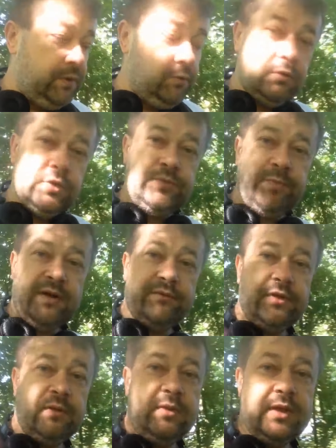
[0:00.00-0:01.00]
tu od
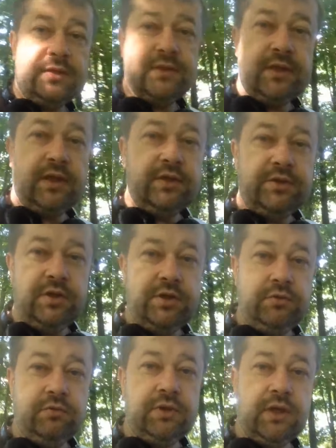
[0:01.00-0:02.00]
sprawy niemieckiej
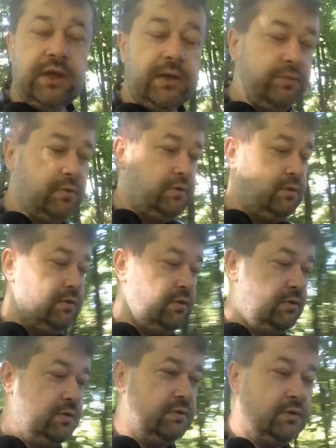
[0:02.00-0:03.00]
gdzieś tutaj, albo
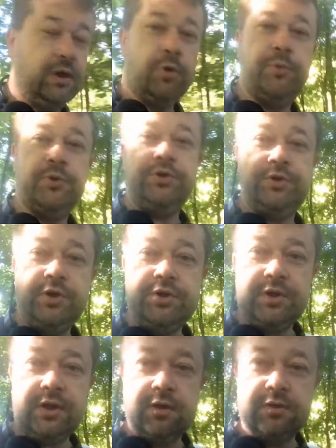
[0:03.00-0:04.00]

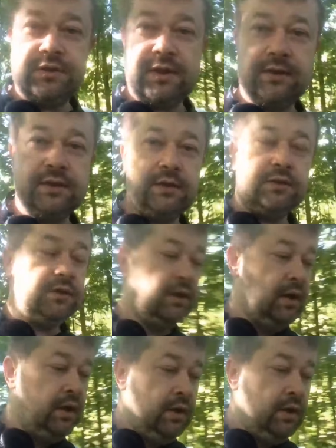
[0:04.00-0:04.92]
geopolitycznej geostrategii.